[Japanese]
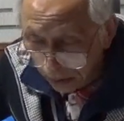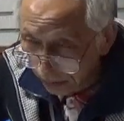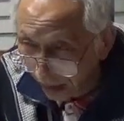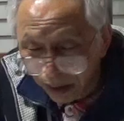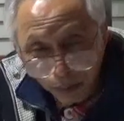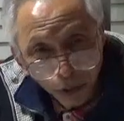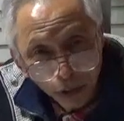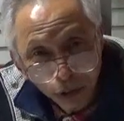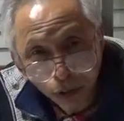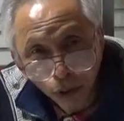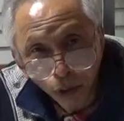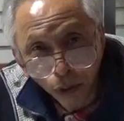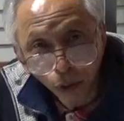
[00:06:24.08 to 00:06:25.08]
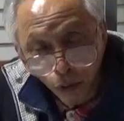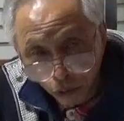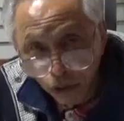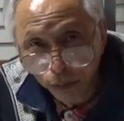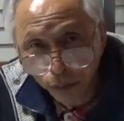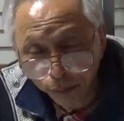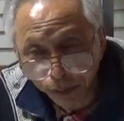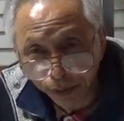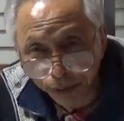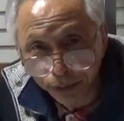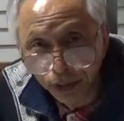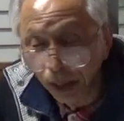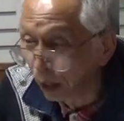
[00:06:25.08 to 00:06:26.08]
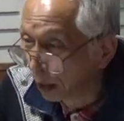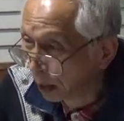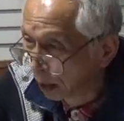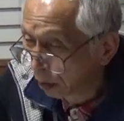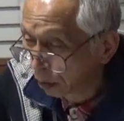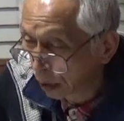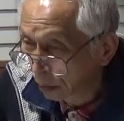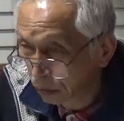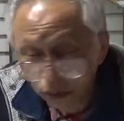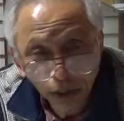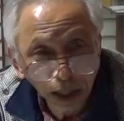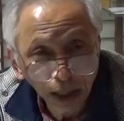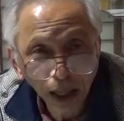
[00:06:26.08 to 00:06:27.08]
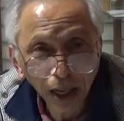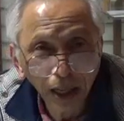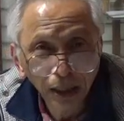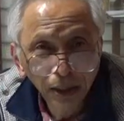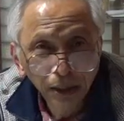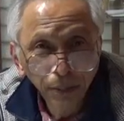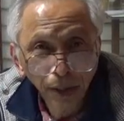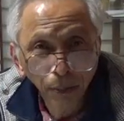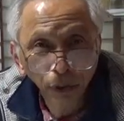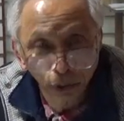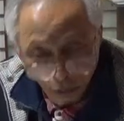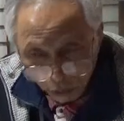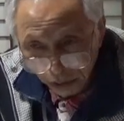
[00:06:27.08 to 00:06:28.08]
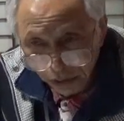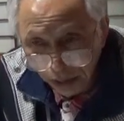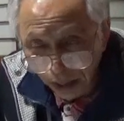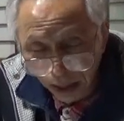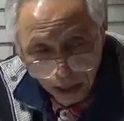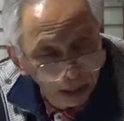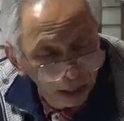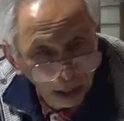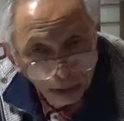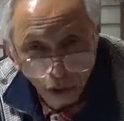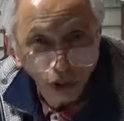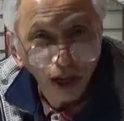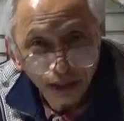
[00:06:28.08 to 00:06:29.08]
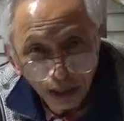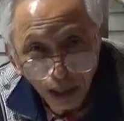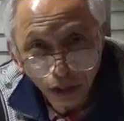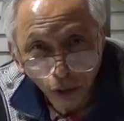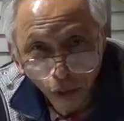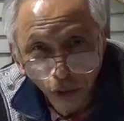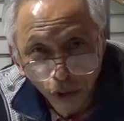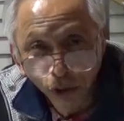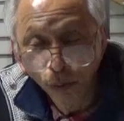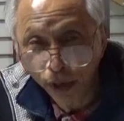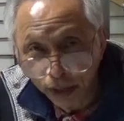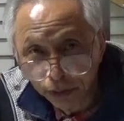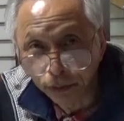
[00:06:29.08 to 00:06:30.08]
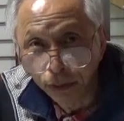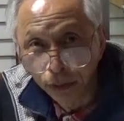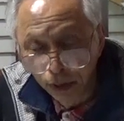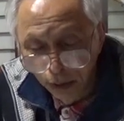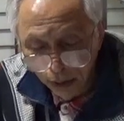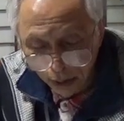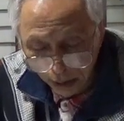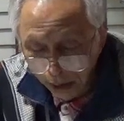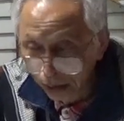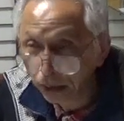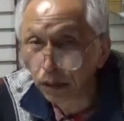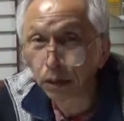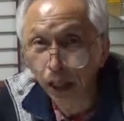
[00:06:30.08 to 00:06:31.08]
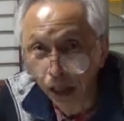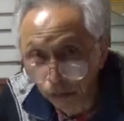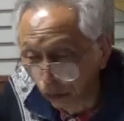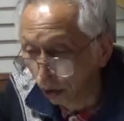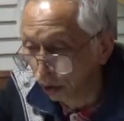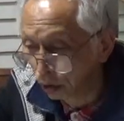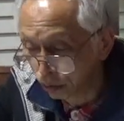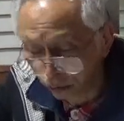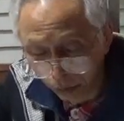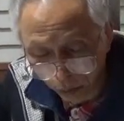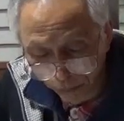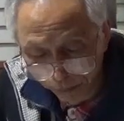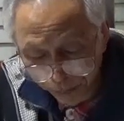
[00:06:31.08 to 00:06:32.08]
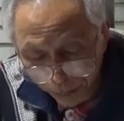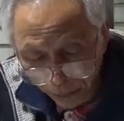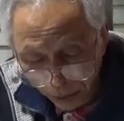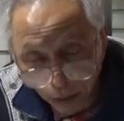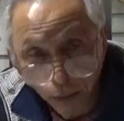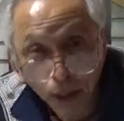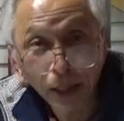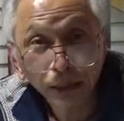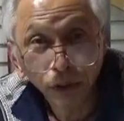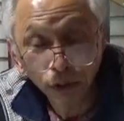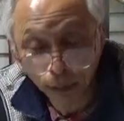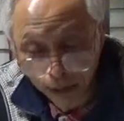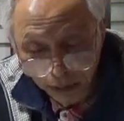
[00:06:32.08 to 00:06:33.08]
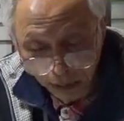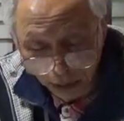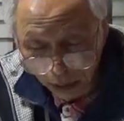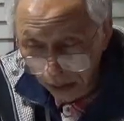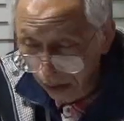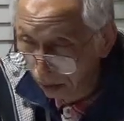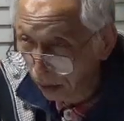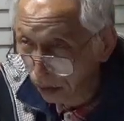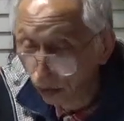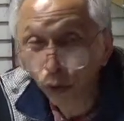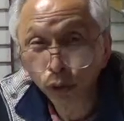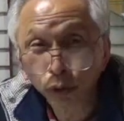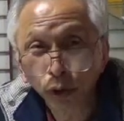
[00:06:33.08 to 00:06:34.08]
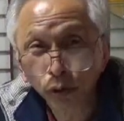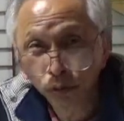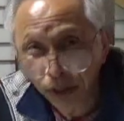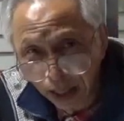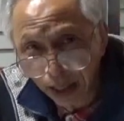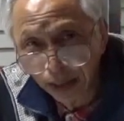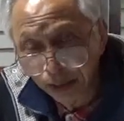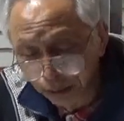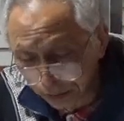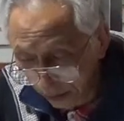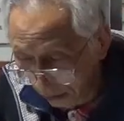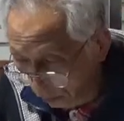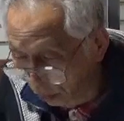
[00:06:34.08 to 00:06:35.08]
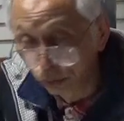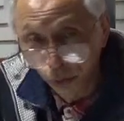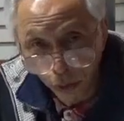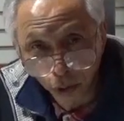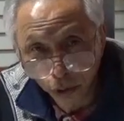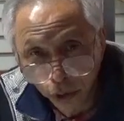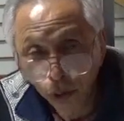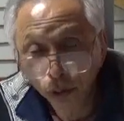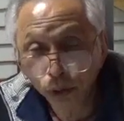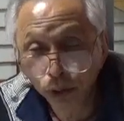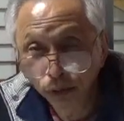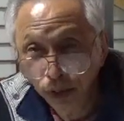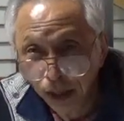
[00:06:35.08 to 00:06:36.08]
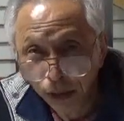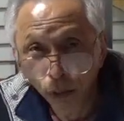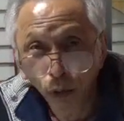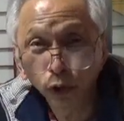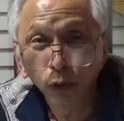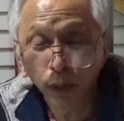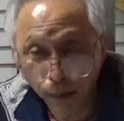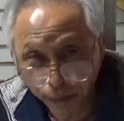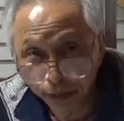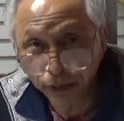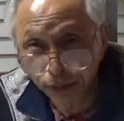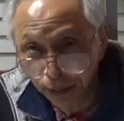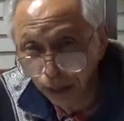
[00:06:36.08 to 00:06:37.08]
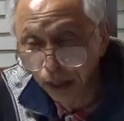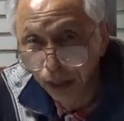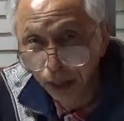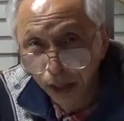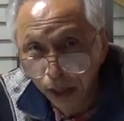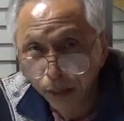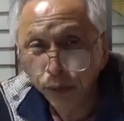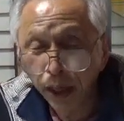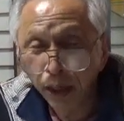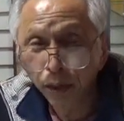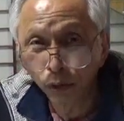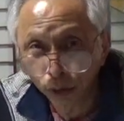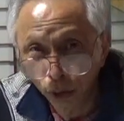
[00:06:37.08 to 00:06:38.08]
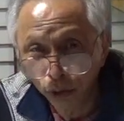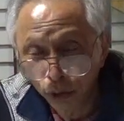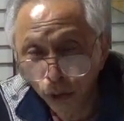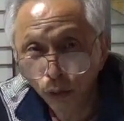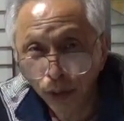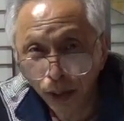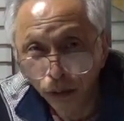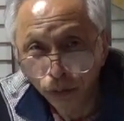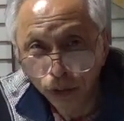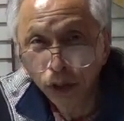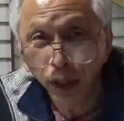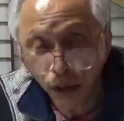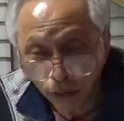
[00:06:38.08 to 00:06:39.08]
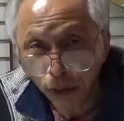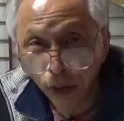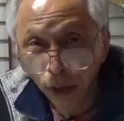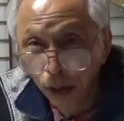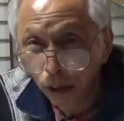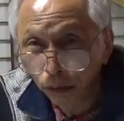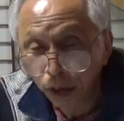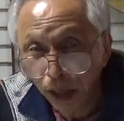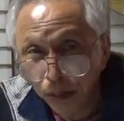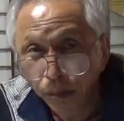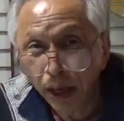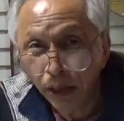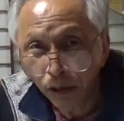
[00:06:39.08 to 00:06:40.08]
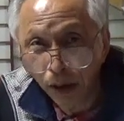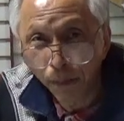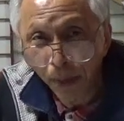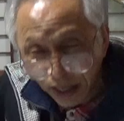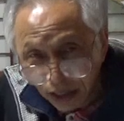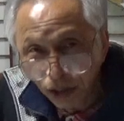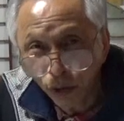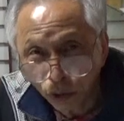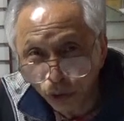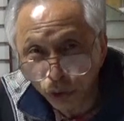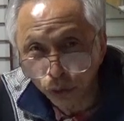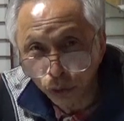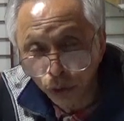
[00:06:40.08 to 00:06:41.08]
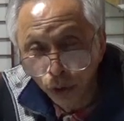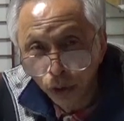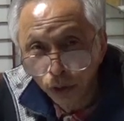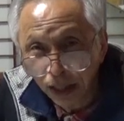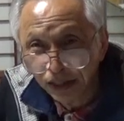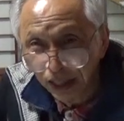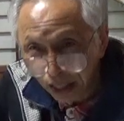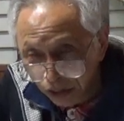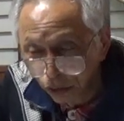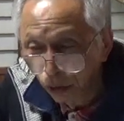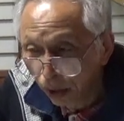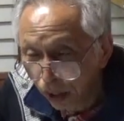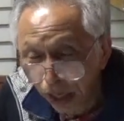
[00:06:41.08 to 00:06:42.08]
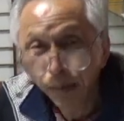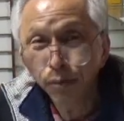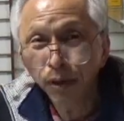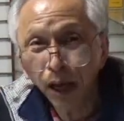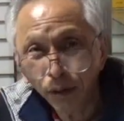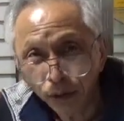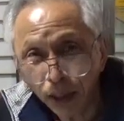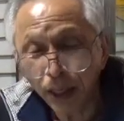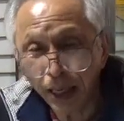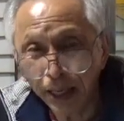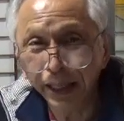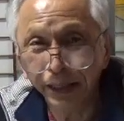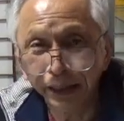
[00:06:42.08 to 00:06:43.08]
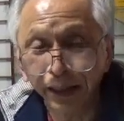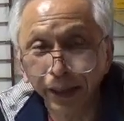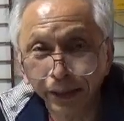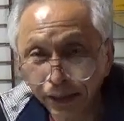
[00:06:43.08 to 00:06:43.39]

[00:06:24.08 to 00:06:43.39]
大文字の送り文をですねこれは空海が、まあ、持ち込んできたゾラスター教の火を燃やす儀式であるということも分かっておりますし、日本とユダヤがですね同祖論日本とユダヤの言葉もですねヘブライ語と日本がよく似てるこのヘブライ語は「万葉集」が最初ヘブライ語で書かれてたわけで